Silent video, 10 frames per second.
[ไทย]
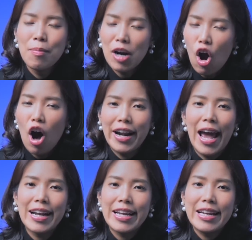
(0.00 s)
เมื่อก่อนห
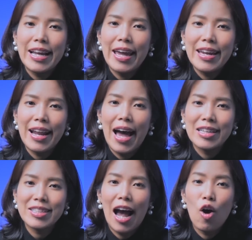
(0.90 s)
น้านี้เนี่ย
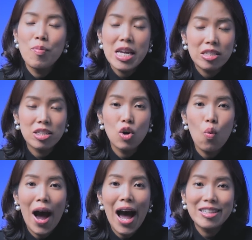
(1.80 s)
Intouch เขามีชื่อ
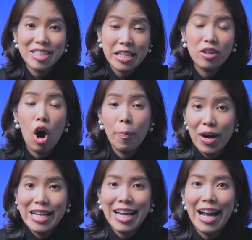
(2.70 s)
ว่าชินคอร์ปอ
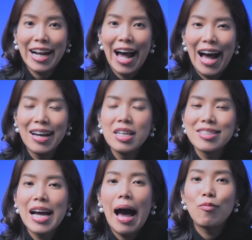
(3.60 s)
เรชั่นค่ะ
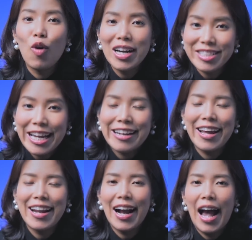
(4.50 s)
ซึ่งคำว่าชิน
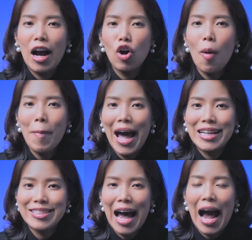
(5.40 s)
เนี่ยนะคะก็มา
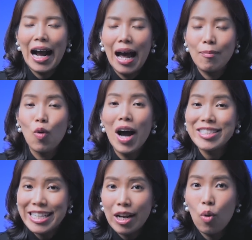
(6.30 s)
จากคำว่า
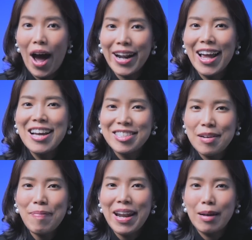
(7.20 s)
ชินวัตร
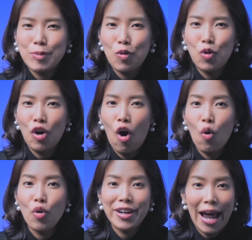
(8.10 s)
ซึ่งเป็นนามสกุลของ
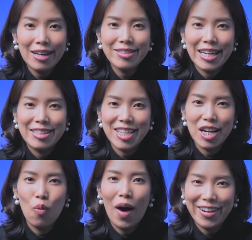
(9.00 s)
คุณทักษิณชิ
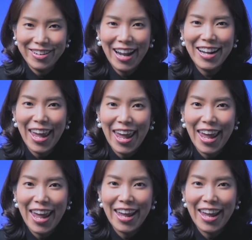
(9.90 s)
นวัตรนั่นเอง